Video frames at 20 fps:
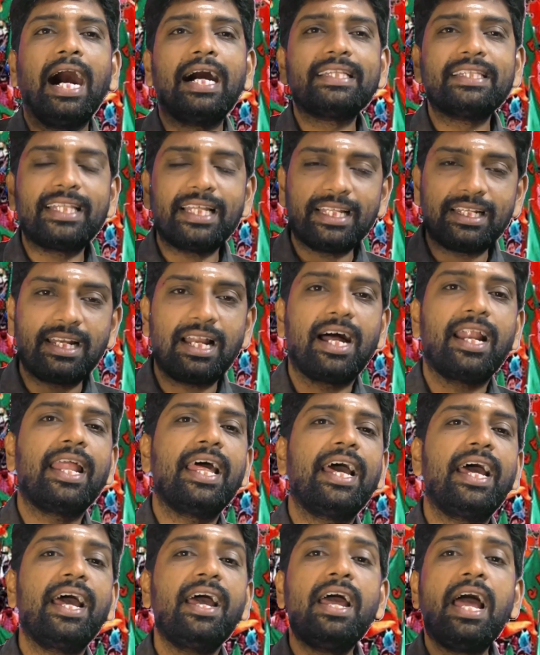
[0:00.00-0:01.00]

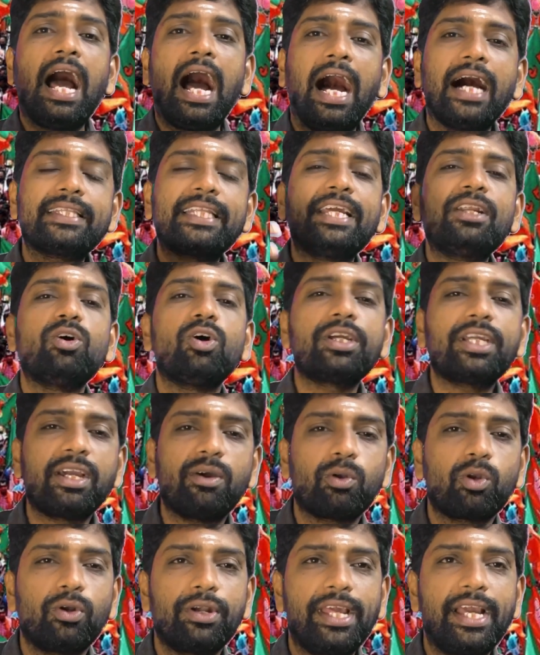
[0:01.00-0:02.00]
அந்ததுனால அதை நோக்கி
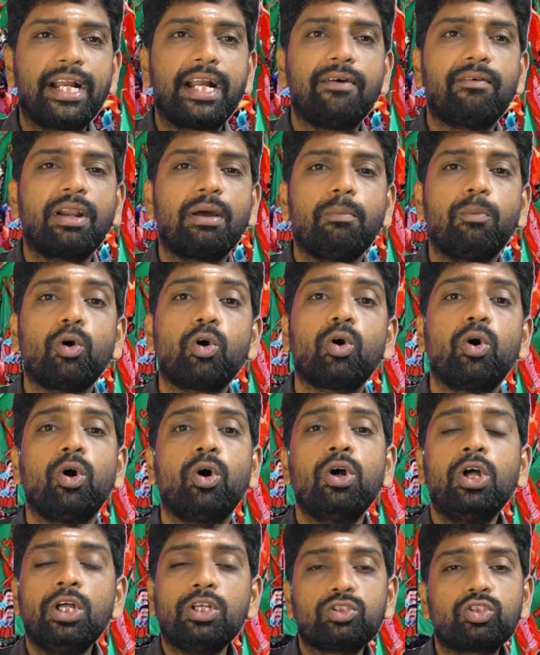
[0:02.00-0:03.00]
அவர்களுடைய கவனம்
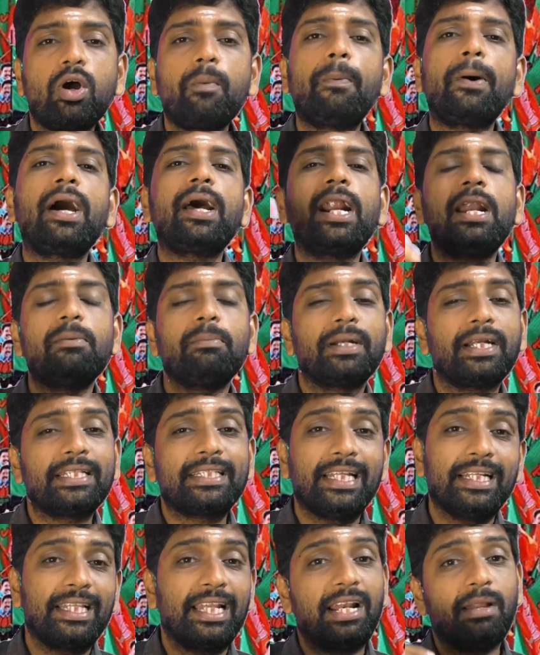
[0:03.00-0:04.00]
போகும் சோ பாராளுமன்ற
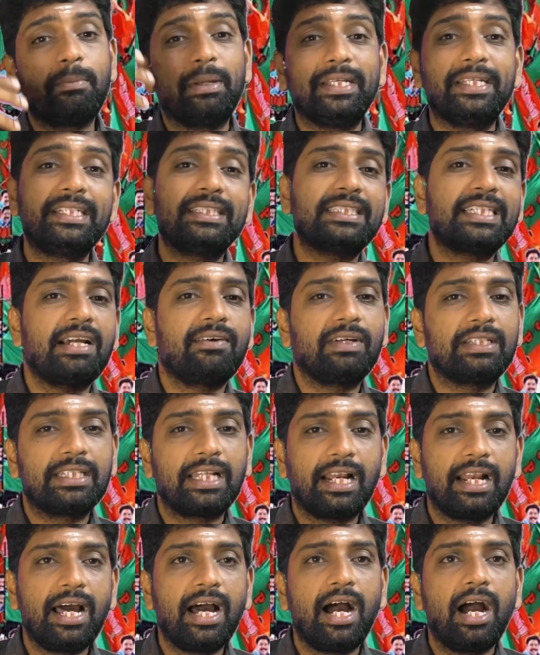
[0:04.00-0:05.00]
தேர்தல் நம்ம ஈஸியா
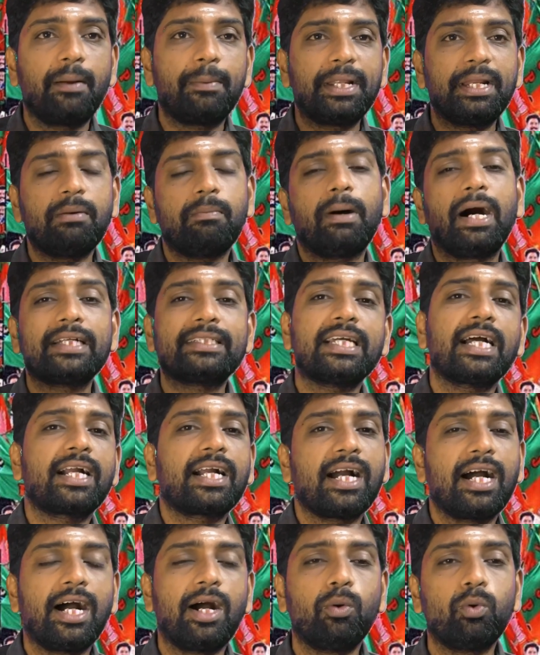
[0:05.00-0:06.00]
வந்துடலாம் அப்படின்னு
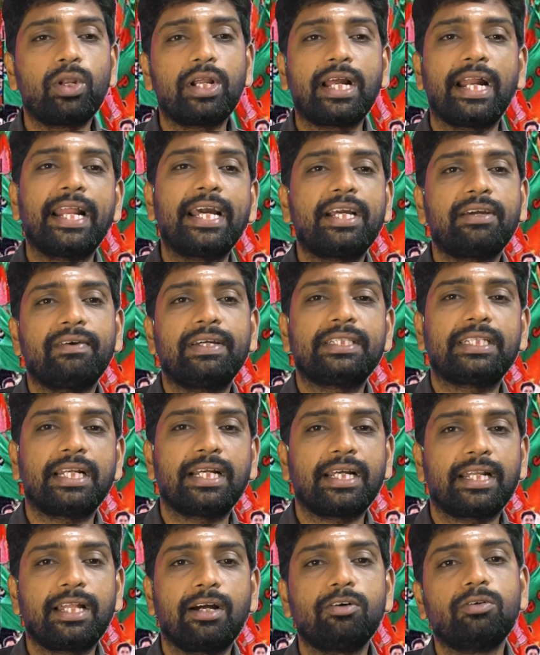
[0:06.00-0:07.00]
பாஜக ஒரு கணக்கு
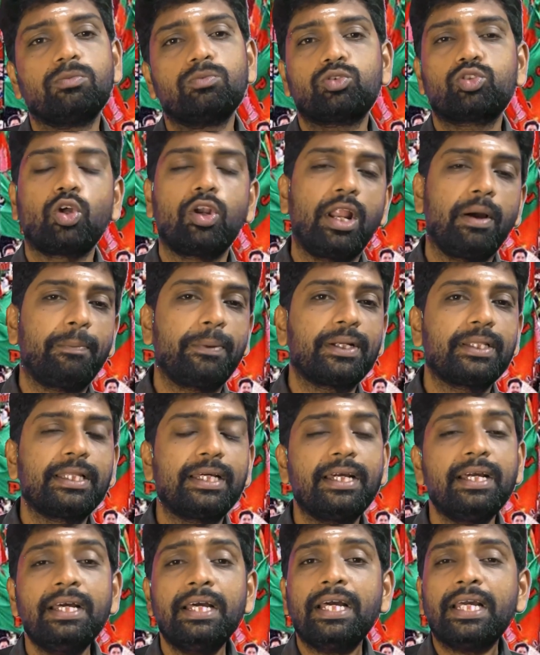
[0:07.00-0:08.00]
வைத்திருக்கிறதாவும் சொல்லப்படுது